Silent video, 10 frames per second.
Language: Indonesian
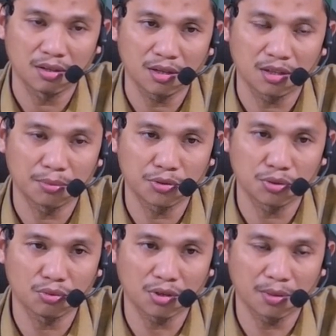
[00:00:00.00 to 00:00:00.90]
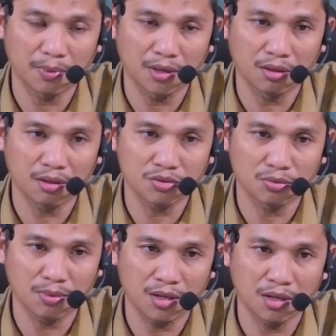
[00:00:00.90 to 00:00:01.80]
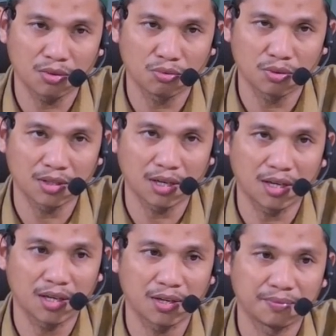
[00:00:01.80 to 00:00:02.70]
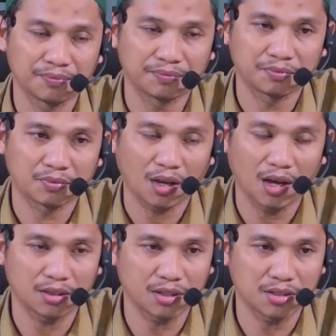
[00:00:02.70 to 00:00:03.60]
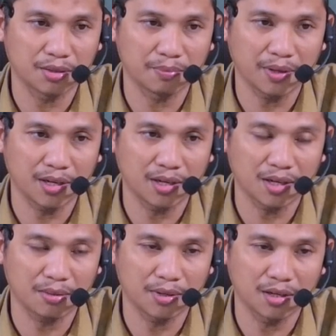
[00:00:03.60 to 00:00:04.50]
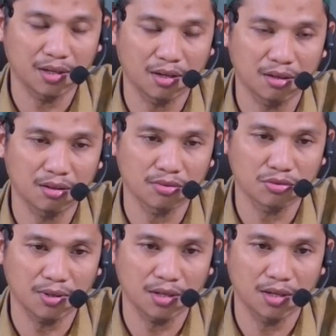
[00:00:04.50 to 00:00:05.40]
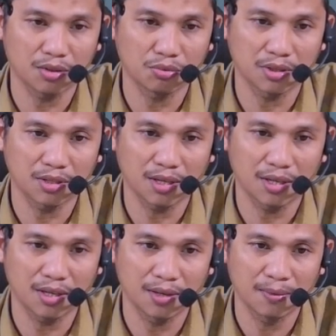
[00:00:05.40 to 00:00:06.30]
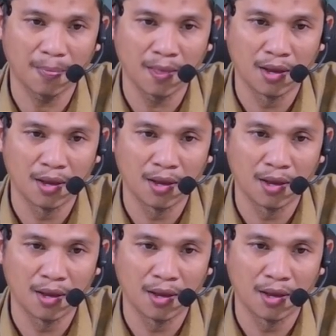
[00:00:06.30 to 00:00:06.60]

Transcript: kita bersyukur kepada Allah Subhanahu wa taala atas limpahan rahmat dari Allah Subhanahu wa taala.